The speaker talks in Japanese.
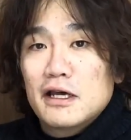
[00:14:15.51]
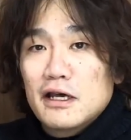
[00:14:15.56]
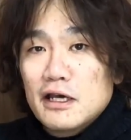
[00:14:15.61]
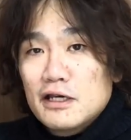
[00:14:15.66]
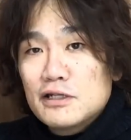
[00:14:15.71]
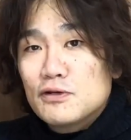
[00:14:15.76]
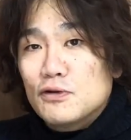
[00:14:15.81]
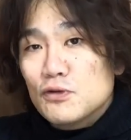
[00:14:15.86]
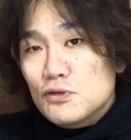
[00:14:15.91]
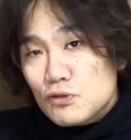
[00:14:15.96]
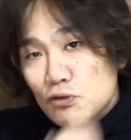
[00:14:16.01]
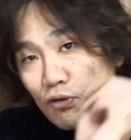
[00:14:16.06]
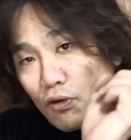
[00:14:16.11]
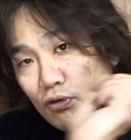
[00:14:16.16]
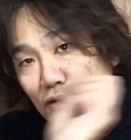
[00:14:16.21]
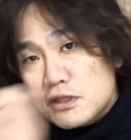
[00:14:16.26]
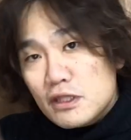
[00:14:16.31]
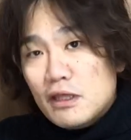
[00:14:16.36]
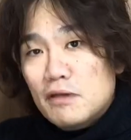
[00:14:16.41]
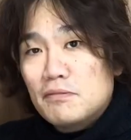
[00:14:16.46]
そう
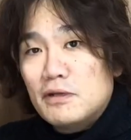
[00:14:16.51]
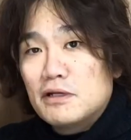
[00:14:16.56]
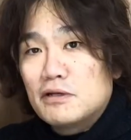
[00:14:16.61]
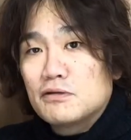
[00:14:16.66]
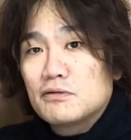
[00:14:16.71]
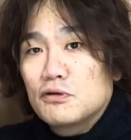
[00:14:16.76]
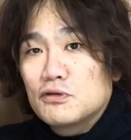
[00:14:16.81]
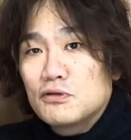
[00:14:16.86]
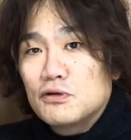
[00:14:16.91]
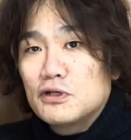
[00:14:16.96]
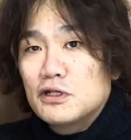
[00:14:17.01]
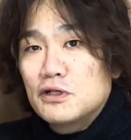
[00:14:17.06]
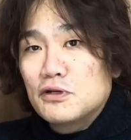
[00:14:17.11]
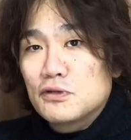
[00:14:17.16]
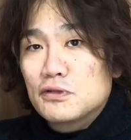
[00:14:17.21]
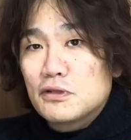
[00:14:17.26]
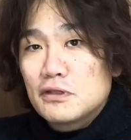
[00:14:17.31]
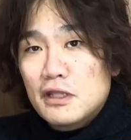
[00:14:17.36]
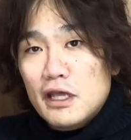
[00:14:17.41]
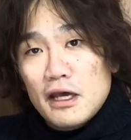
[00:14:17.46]
取ってみることによっ
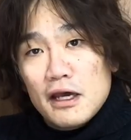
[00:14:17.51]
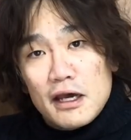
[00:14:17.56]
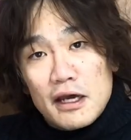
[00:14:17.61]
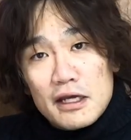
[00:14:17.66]
て